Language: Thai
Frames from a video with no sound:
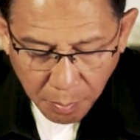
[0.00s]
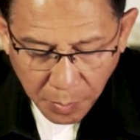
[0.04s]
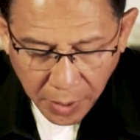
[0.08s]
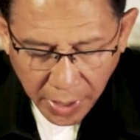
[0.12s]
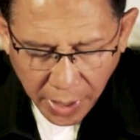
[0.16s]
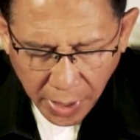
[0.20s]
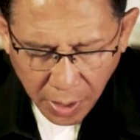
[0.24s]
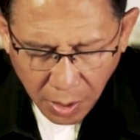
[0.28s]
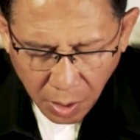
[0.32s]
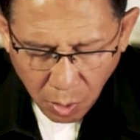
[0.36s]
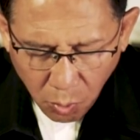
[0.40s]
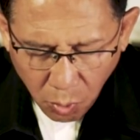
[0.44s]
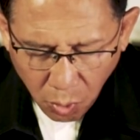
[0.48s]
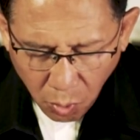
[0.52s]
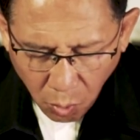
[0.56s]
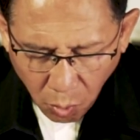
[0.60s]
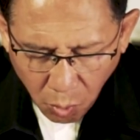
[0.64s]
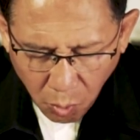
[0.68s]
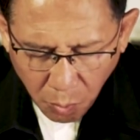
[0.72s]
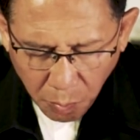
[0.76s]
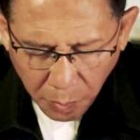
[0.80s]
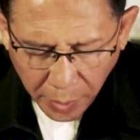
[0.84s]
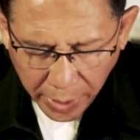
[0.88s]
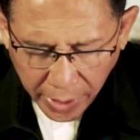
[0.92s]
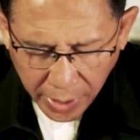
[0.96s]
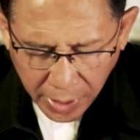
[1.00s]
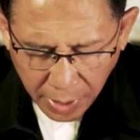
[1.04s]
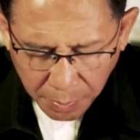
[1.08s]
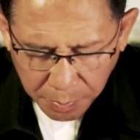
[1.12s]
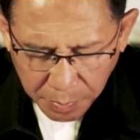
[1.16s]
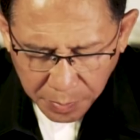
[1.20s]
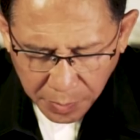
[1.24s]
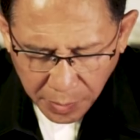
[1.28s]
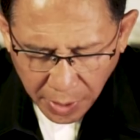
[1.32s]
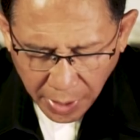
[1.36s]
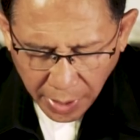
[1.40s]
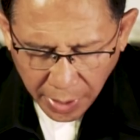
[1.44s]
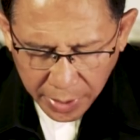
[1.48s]
ไม่ให้เราหลงไปกับ
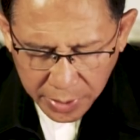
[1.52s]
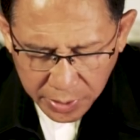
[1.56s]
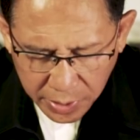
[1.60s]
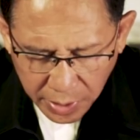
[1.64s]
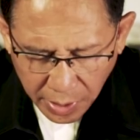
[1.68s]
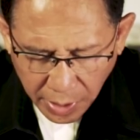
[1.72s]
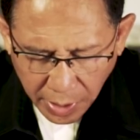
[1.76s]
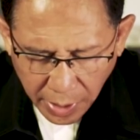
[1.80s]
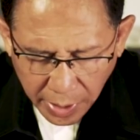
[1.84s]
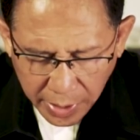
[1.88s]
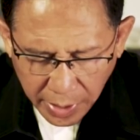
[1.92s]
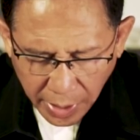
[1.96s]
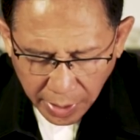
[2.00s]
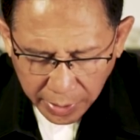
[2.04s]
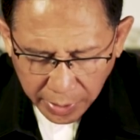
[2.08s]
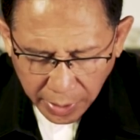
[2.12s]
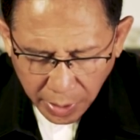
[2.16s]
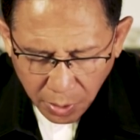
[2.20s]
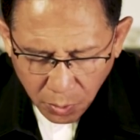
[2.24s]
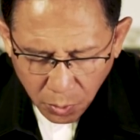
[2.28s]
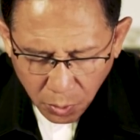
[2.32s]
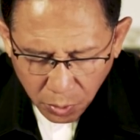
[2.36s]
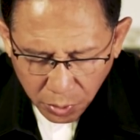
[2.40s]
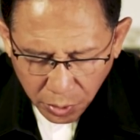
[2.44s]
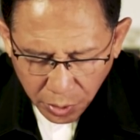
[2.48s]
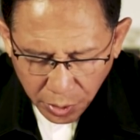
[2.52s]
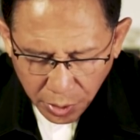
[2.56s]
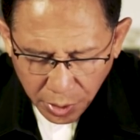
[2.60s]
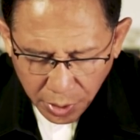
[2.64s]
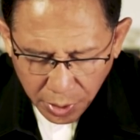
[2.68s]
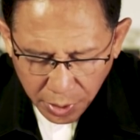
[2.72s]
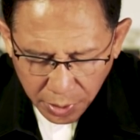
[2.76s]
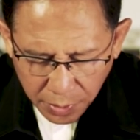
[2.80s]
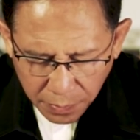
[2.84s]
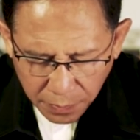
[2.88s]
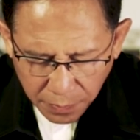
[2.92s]
หลายสิ่งหลายอย่างในโลกนี้